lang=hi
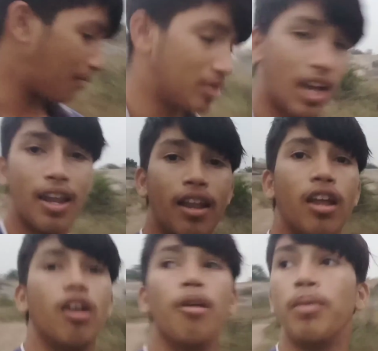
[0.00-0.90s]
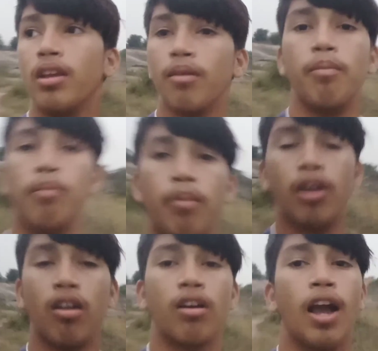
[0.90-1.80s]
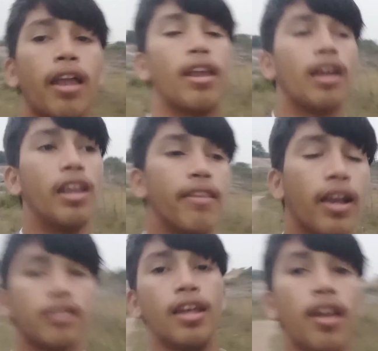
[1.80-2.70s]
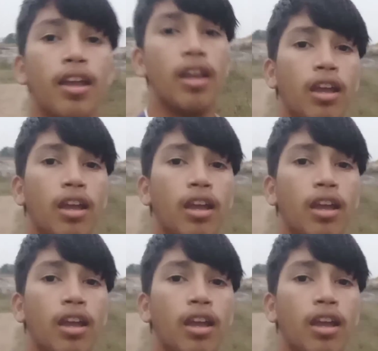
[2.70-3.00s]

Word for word: हम जा रहे हैं अभी बेरो खाने के लिए देखते हैं